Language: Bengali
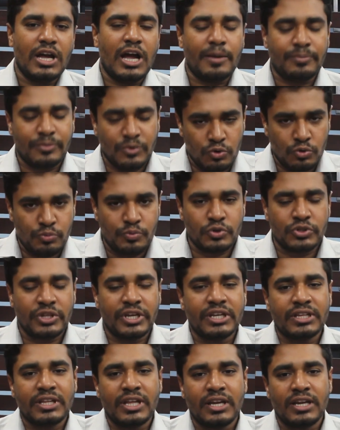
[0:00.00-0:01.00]
আপনি উপর
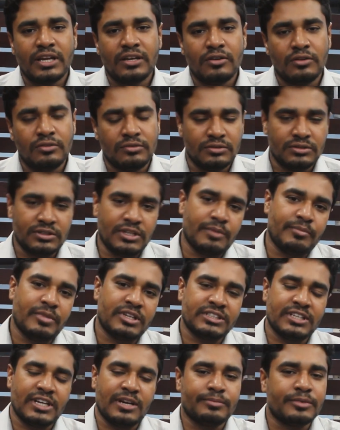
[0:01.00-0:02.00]
থেকে দেখেন তার
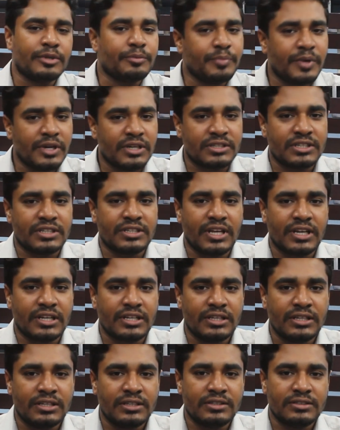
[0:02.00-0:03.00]
মাঝখানে আপনার পেটটা
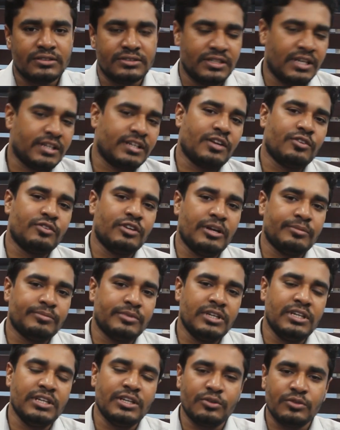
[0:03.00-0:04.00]
থাকে যার কারণে
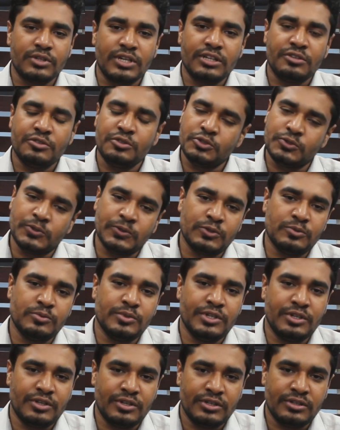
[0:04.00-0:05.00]
আপনার লিঙ্গটা একটু ছোট
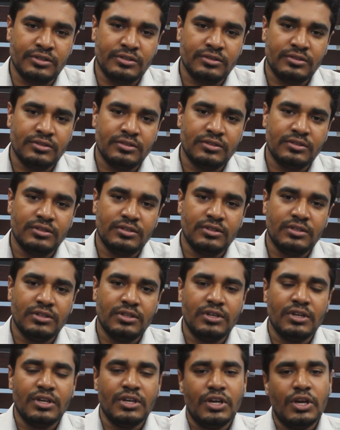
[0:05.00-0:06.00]
মনে হয়
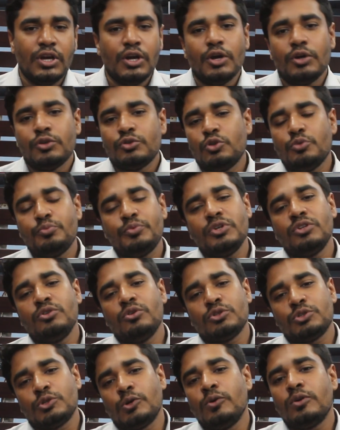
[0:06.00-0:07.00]
তো প্রিয়
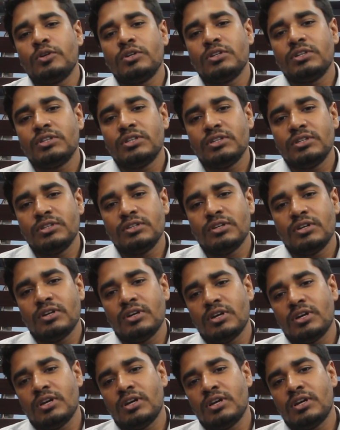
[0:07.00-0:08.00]
দর্শক
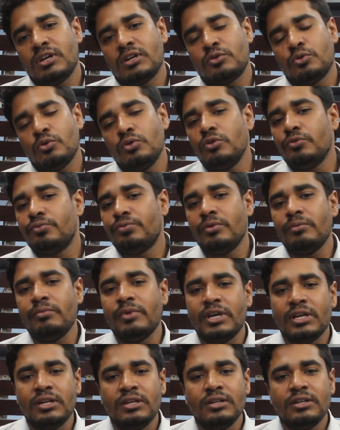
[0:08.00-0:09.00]
কোনো
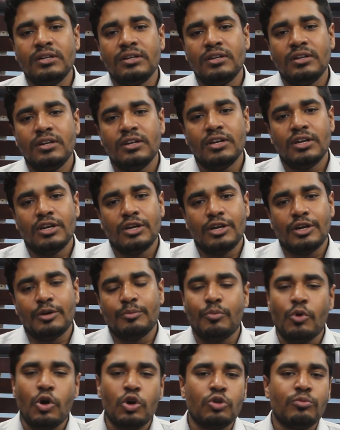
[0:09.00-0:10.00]
ফিমেল
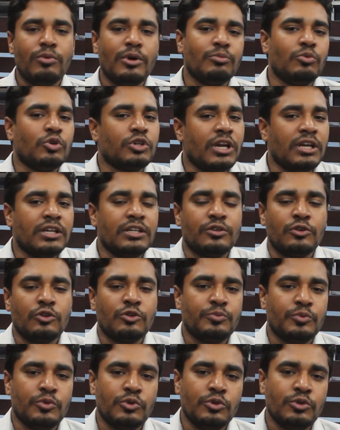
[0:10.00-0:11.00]
বড় বা মোটা লিঙ্গের
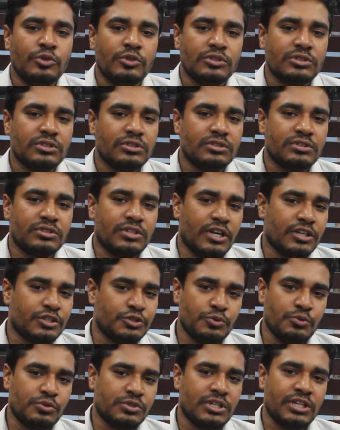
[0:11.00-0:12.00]
উপর তার
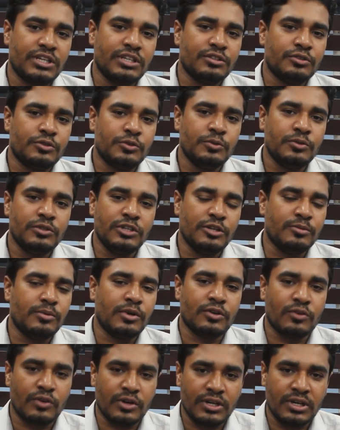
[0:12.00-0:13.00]
সুখটা কিন্তু
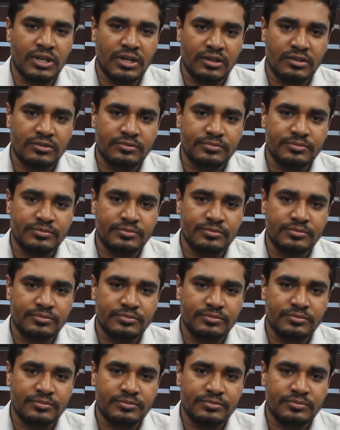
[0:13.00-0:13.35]
নির্ভর করে না